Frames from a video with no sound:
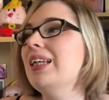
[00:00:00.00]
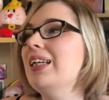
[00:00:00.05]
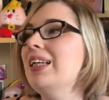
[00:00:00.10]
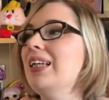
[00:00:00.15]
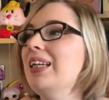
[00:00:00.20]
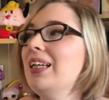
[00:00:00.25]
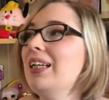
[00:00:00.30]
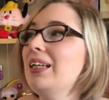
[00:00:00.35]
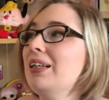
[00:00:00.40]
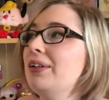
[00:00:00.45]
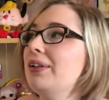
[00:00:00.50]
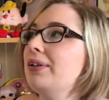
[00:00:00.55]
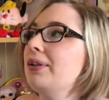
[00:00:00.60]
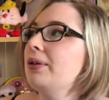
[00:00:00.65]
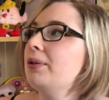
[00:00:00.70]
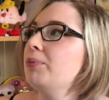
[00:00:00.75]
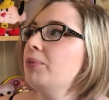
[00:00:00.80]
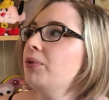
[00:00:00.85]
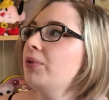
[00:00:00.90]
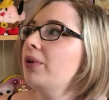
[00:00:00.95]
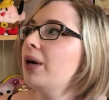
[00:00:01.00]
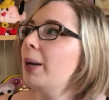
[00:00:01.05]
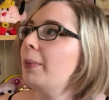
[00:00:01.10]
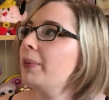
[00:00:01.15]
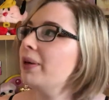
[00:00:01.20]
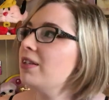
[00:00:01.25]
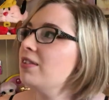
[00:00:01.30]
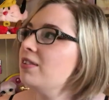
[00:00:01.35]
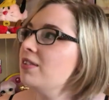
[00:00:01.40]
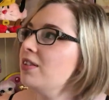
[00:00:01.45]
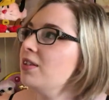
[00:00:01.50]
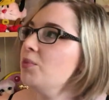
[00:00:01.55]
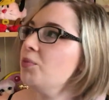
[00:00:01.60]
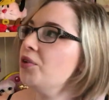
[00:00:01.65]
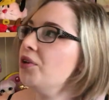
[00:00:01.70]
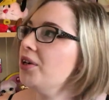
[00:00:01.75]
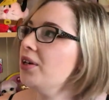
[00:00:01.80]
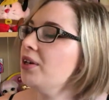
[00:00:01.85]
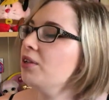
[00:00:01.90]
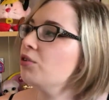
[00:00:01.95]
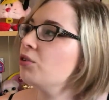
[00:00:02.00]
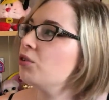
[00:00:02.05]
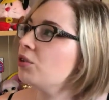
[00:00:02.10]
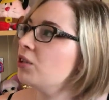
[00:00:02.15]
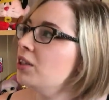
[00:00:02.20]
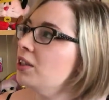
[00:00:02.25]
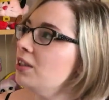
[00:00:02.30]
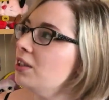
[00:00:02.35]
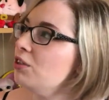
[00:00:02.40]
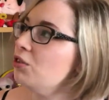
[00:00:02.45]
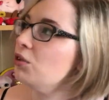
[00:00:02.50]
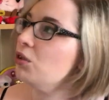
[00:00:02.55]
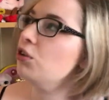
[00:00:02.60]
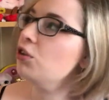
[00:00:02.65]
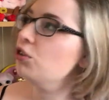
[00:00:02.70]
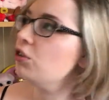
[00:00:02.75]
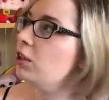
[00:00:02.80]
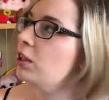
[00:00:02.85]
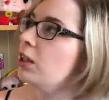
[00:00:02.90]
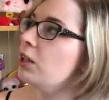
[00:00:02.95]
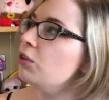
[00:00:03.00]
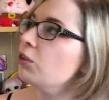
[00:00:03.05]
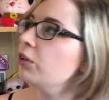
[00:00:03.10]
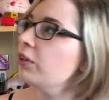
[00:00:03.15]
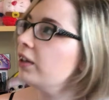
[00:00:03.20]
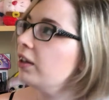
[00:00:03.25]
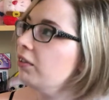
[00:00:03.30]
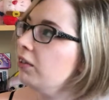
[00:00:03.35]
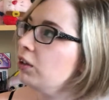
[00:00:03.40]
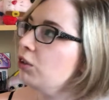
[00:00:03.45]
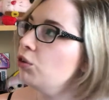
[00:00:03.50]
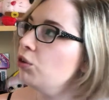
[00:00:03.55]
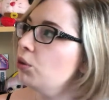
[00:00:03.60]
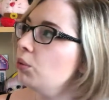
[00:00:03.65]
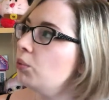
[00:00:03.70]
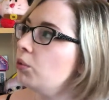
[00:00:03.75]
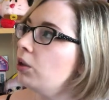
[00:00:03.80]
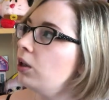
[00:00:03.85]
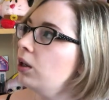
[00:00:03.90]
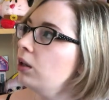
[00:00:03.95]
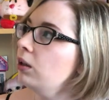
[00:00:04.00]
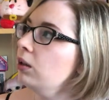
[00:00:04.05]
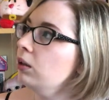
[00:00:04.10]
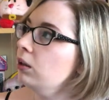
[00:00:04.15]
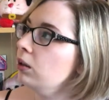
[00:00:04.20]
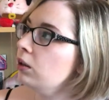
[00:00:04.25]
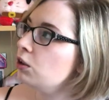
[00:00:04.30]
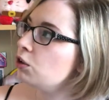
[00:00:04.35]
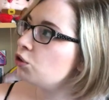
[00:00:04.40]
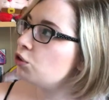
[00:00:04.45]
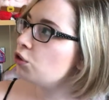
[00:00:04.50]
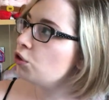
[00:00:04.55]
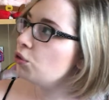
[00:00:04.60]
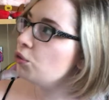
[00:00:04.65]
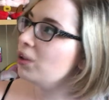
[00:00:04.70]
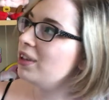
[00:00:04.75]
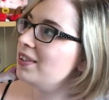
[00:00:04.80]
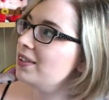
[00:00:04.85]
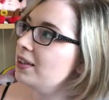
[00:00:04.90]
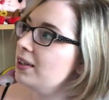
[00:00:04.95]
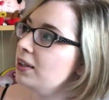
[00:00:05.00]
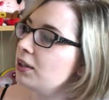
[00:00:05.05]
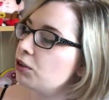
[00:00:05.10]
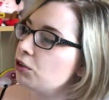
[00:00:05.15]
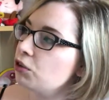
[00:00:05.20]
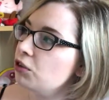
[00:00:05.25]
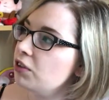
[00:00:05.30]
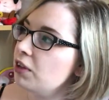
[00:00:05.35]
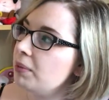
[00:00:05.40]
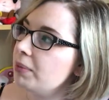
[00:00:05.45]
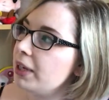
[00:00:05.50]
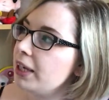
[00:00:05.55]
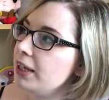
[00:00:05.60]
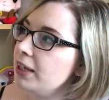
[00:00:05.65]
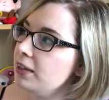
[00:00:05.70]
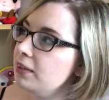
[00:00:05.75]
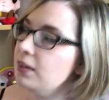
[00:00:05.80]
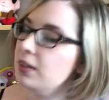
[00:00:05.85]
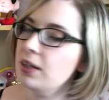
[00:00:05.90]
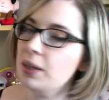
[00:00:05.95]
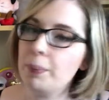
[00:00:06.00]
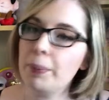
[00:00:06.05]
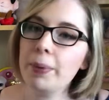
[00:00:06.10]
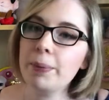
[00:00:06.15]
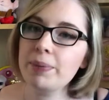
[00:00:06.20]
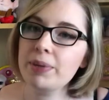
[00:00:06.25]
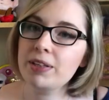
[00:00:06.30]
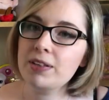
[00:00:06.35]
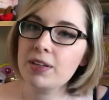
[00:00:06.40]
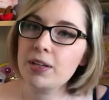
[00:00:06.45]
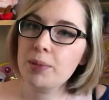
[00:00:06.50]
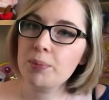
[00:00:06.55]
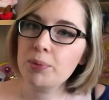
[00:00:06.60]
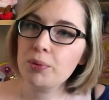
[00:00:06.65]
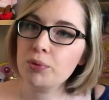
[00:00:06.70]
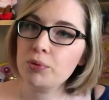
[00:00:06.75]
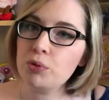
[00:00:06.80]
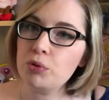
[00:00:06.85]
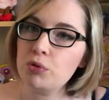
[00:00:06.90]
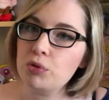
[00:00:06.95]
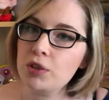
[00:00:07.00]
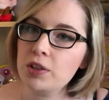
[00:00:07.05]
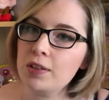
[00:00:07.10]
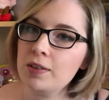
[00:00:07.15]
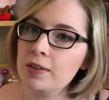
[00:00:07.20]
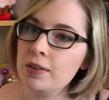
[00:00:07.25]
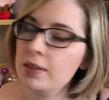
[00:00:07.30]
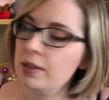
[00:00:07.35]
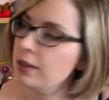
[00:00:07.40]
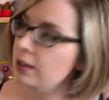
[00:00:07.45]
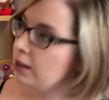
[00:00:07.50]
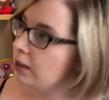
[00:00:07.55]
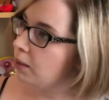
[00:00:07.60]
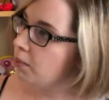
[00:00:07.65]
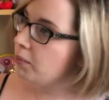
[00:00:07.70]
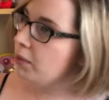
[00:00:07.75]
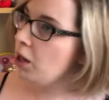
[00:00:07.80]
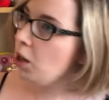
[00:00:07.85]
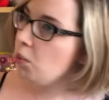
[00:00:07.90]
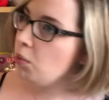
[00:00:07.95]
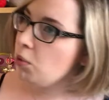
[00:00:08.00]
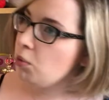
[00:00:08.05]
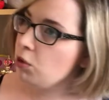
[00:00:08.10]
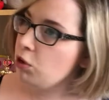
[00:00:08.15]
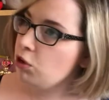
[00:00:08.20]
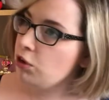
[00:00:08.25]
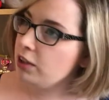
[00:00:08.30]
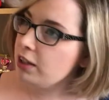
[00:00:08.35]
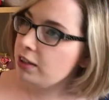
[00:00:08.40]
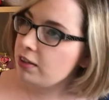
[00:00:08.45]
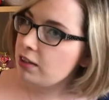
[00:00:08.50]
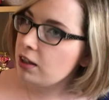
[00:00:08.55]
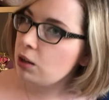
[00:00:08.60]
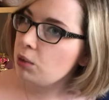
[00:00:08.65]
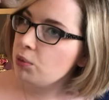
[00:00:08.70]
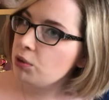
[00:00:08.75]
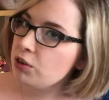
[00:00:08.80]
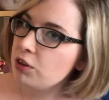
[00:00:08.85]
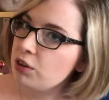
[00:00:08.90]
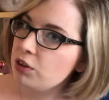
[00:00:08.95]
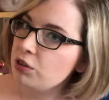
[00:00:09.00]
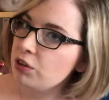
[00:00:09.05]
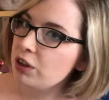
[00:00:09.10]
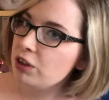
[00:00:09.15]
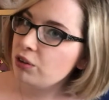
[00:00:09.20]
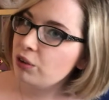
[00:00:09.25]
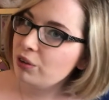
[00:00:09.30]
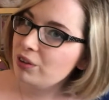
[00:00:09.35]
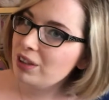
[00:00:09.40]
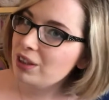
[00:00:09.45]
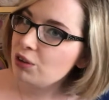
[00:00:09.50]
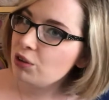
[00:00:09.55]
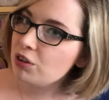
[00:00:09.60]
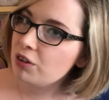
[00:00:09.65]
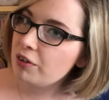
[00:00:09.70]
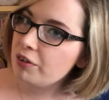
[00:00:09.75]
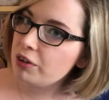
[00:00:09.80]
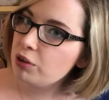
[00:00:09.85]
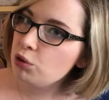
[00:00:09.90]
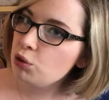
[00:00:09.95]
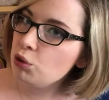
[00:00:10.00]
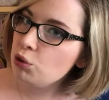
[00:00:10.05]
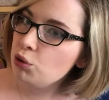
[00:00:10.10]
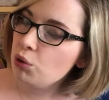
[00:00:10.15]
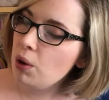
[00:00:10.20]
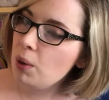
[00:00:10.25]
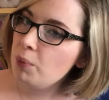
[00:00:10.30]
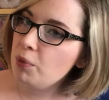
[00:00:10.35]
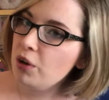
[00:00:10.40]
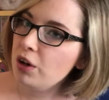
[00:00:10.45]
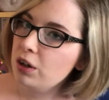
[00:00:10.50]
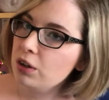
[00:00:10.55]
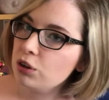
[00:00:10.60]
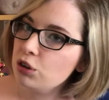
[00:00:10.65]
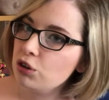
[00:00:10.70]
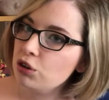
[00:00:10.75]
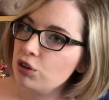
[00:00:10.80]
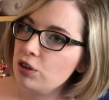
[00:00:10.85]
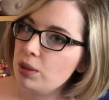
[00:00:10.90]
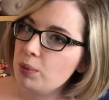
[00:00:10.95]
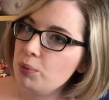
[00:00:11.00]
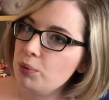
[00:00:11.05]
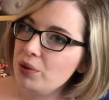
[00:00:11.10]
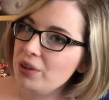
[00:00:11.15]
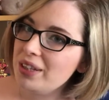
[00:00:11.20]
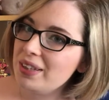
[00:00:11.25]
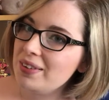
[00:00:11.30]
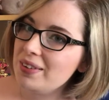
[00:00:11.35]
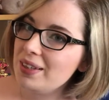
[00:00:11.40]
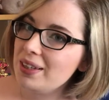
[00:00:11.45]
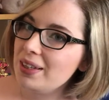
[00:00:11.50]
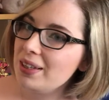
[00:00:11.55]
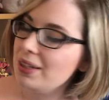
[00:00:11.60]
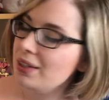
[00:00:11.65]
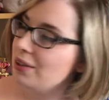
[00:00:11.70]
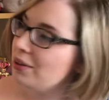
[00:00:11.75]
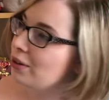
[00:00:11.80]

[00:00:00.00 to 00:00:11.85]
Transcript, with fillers: Et bon, après six mois de kinésiologie et de travail sur moi, je dois dire que ça m'a aidé à pas péter les plombs tout de suite. Mais à un moment donné, ça commence à se faire sentir que ça fait 2-3 mois que je n'ai plus été